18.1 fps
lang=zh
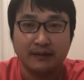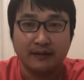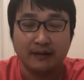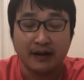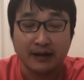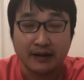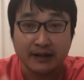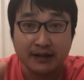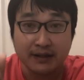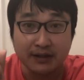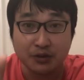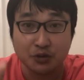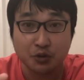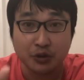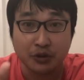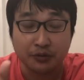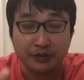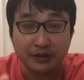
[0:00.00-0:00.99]
啊，更
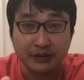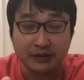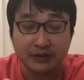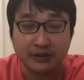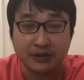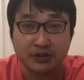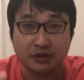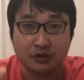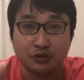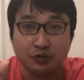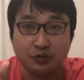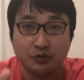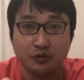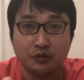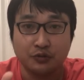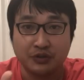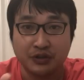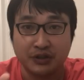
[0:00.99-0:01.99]
罪有应得的是
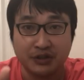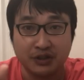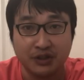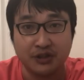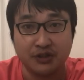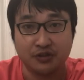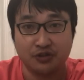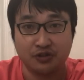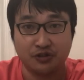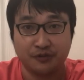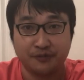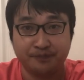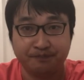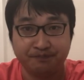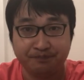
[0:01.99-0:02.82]
中共这个体制，